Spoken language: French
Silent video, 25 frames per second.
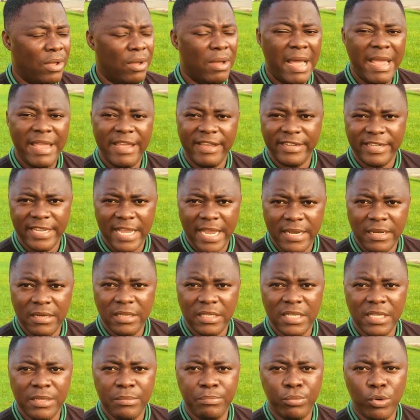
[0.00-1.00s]

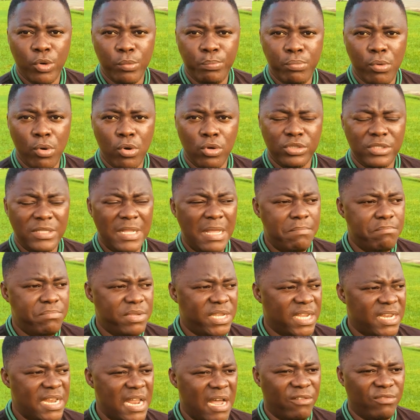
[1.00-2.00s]
aériennes qui proposent des
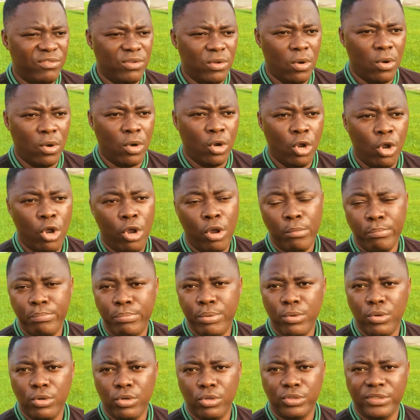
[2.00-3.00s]
billets d'avion
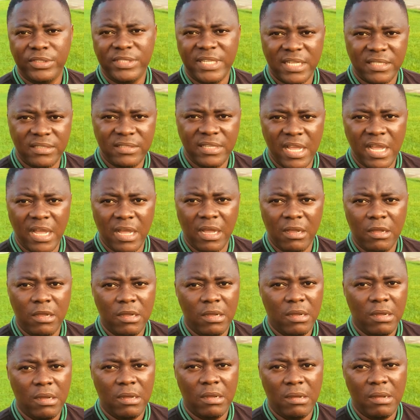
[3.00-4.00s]
pour certains
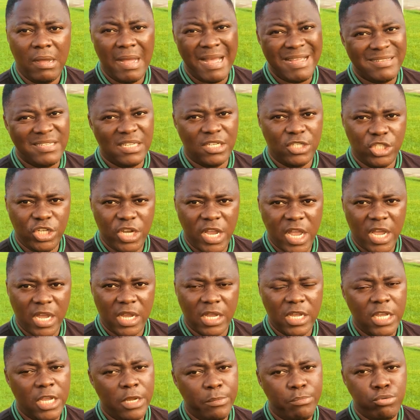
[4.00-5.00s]
assez
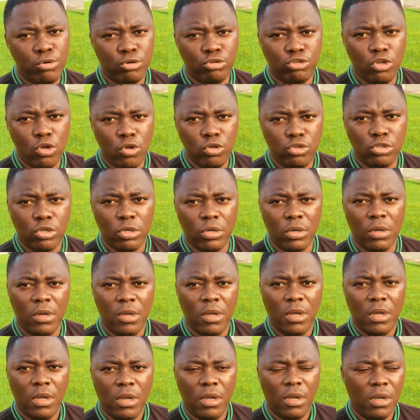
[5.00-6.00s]
chers et pour d'autres
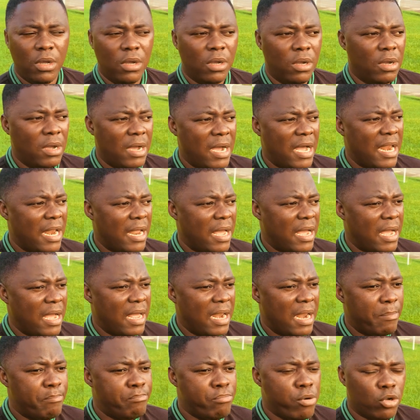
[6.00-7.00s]
à
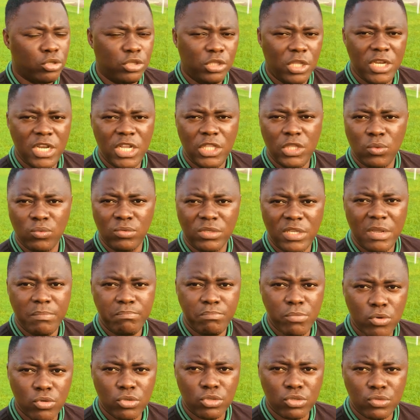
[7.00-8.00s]
la, portée de toutes les
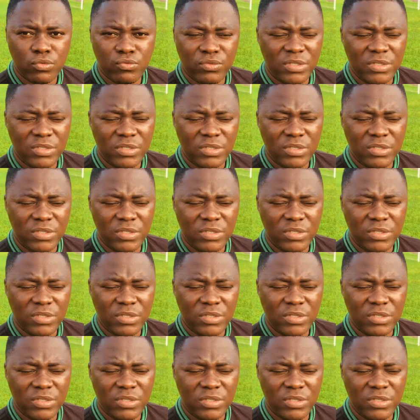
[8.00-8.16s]
bourses.